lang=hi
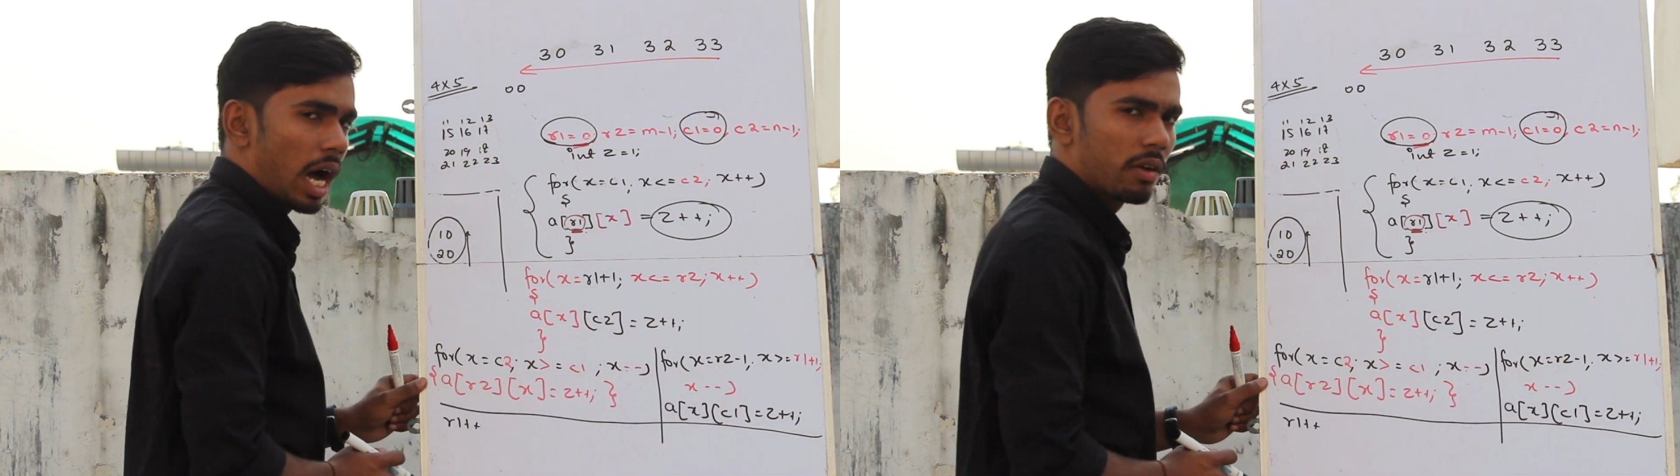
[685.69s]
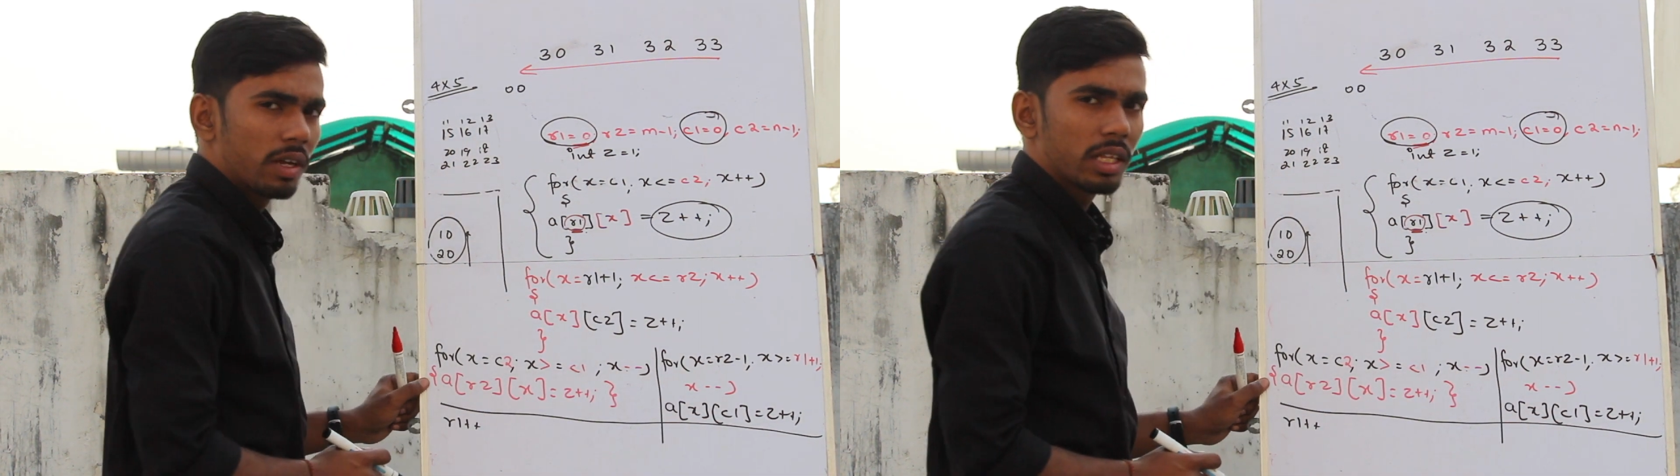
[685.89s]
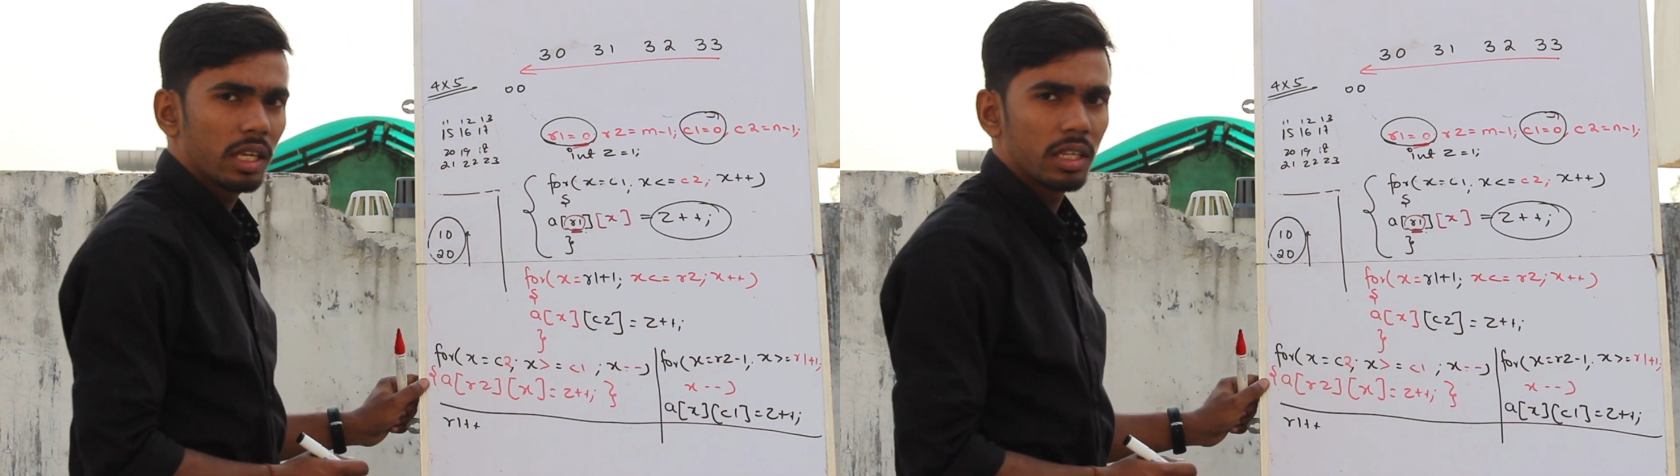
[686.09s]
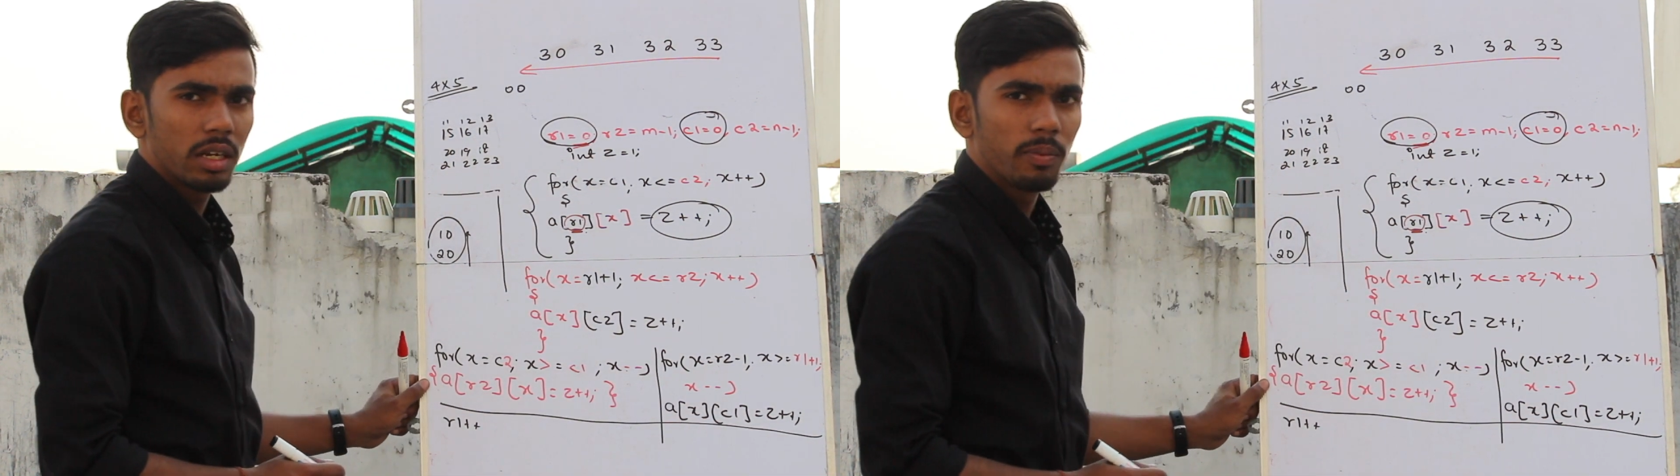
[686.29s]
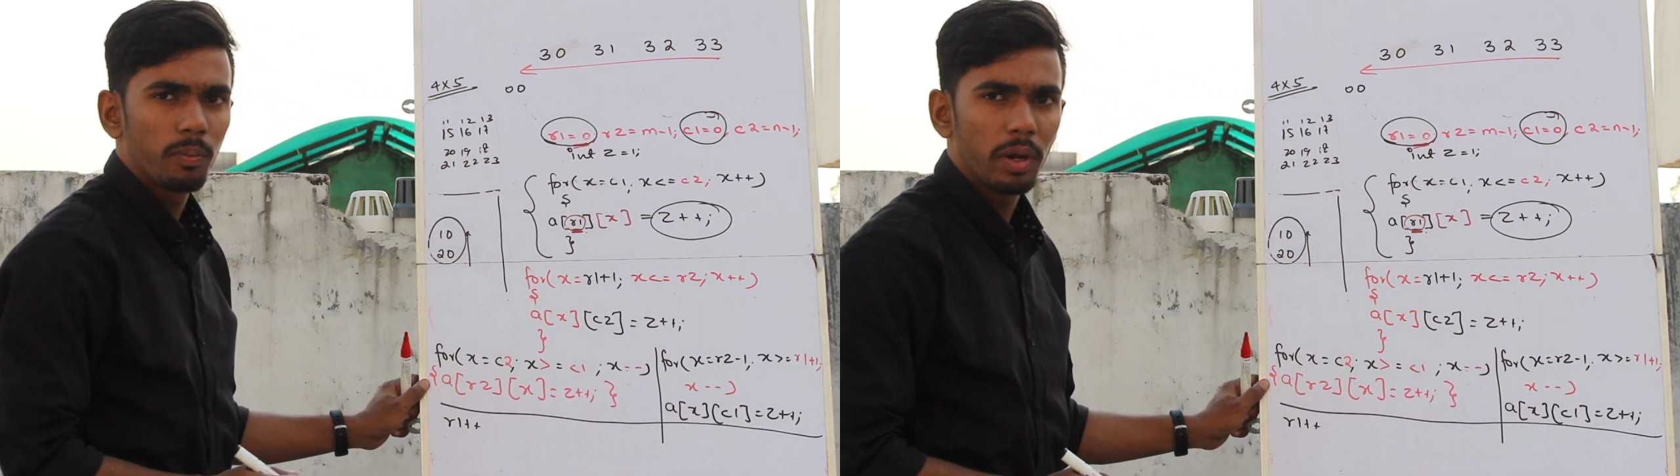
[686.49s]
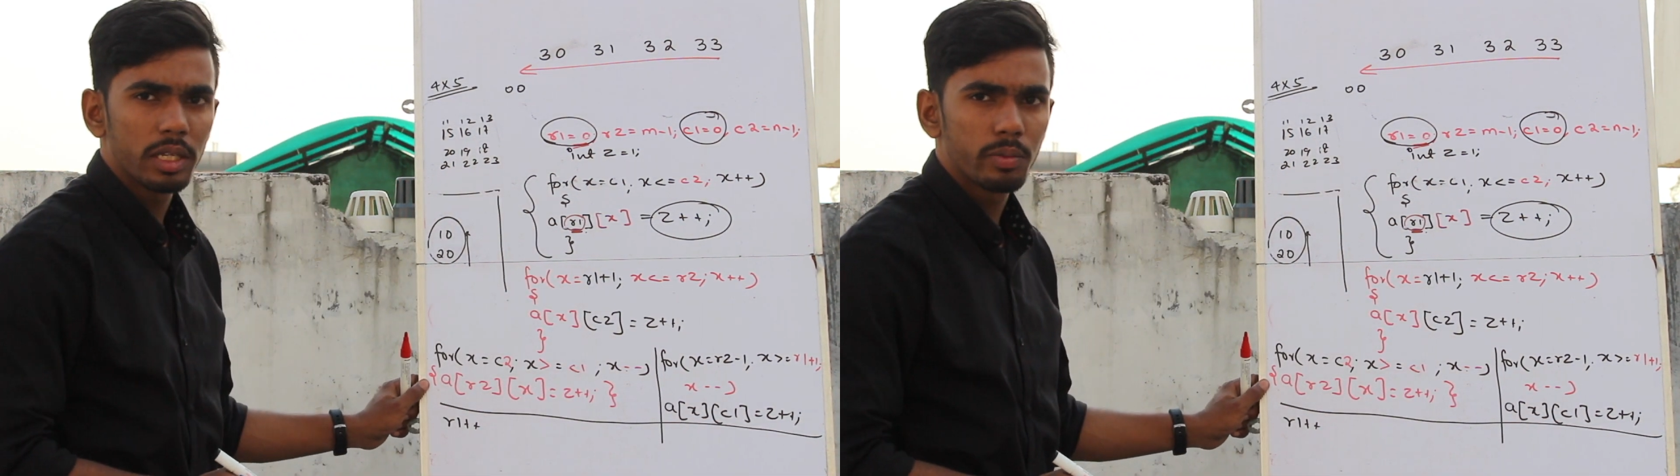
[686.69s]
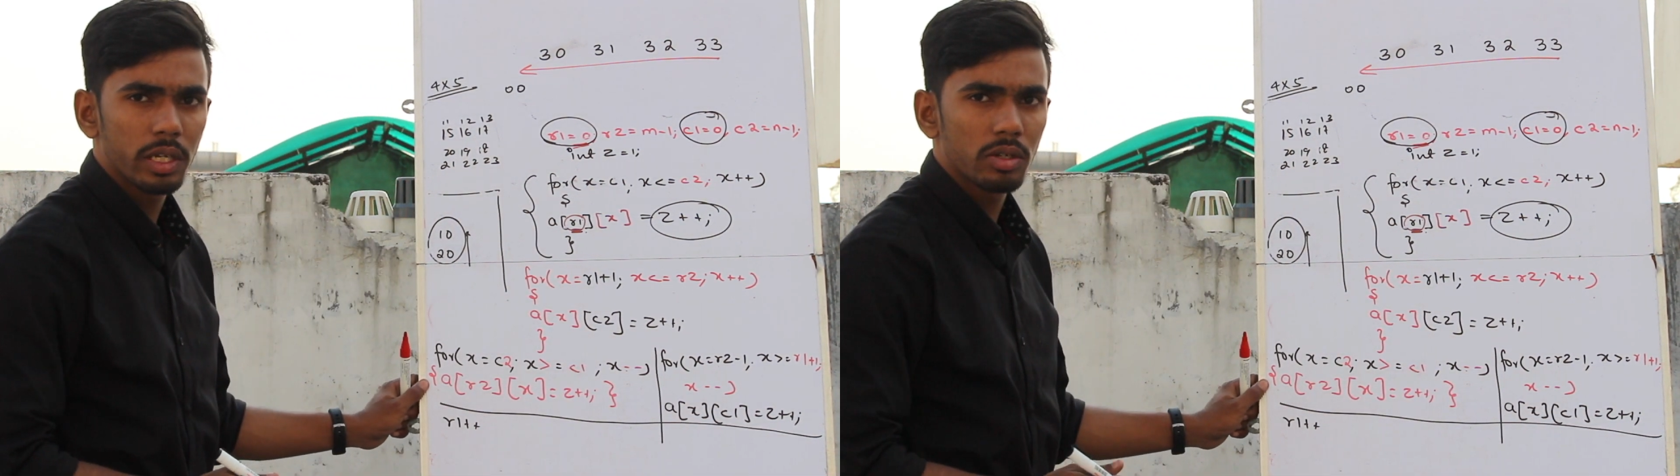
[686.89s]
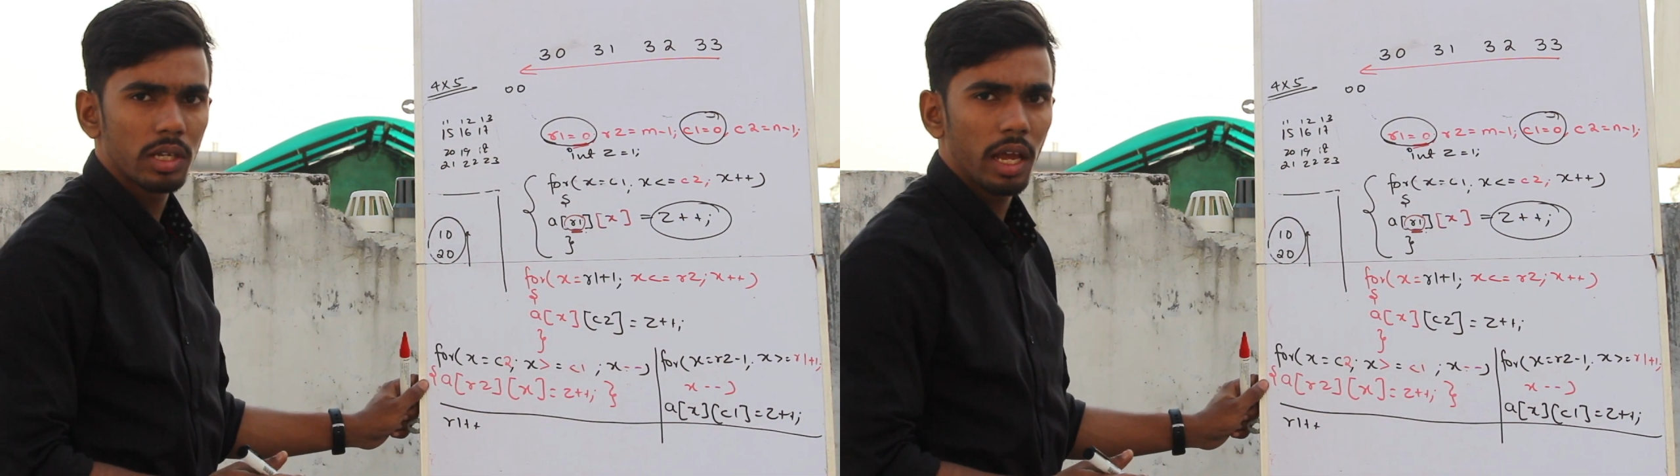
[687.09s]
आर वन के अंदर प्लस
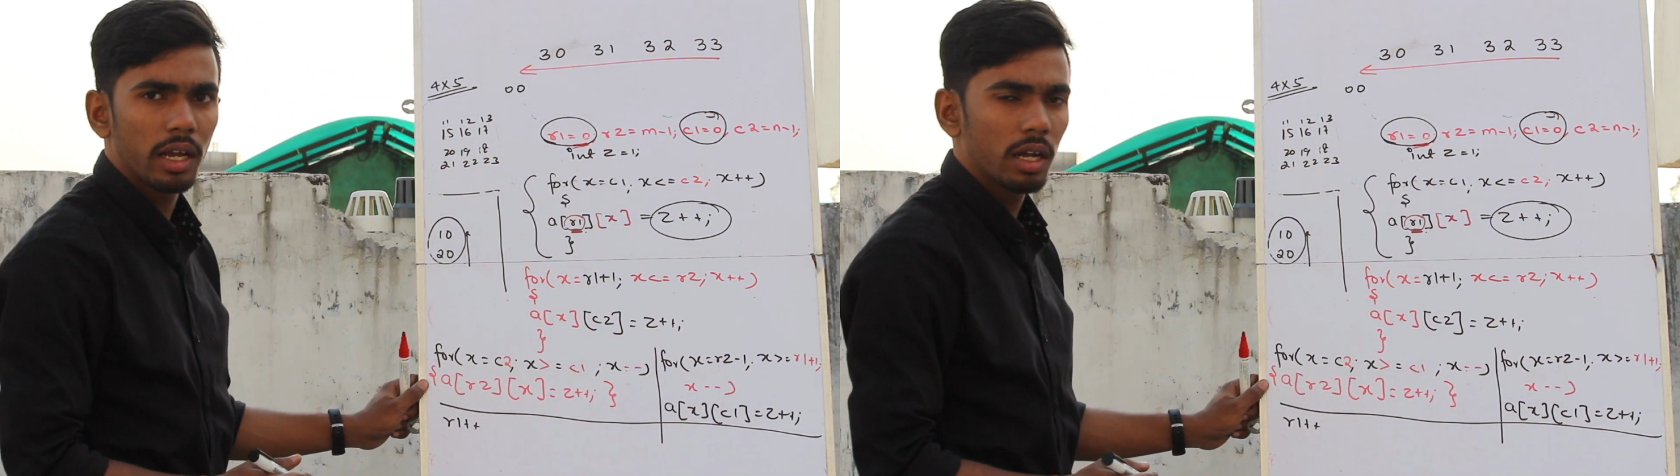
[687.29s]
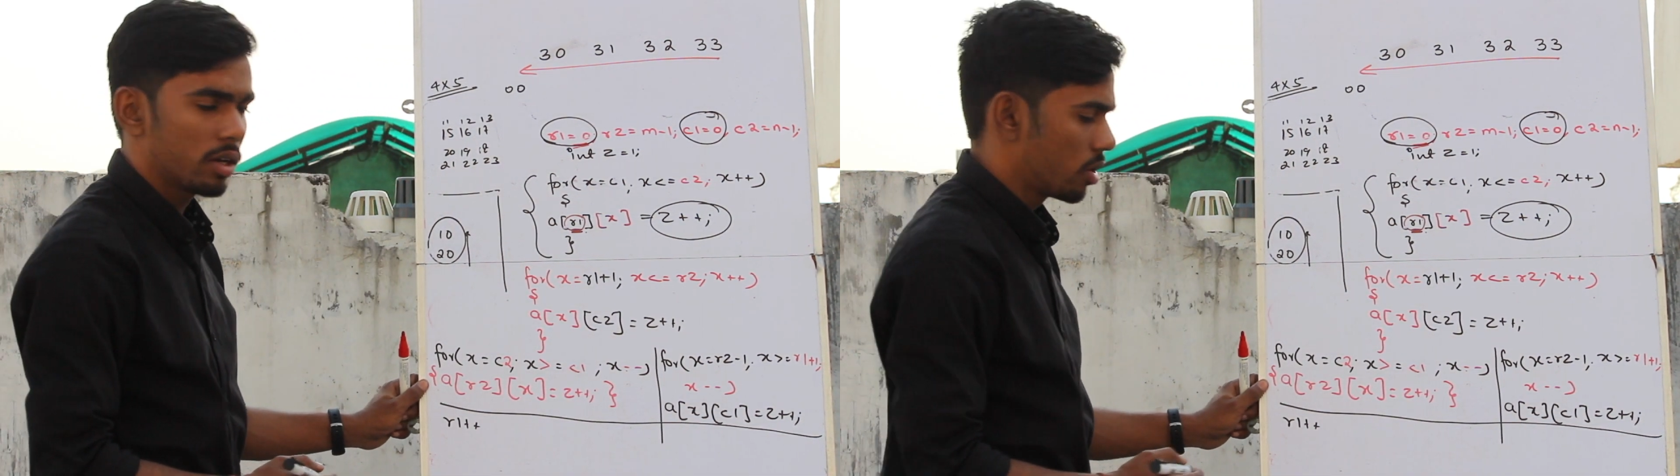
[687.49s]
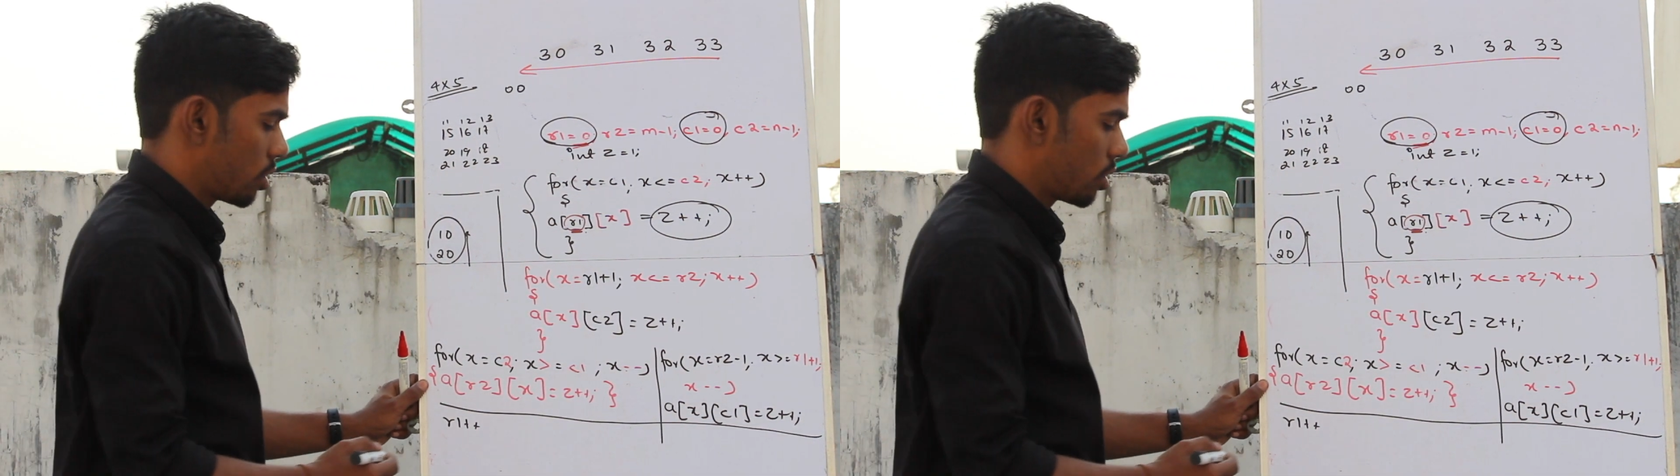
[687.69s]
प्लस हो जाएगा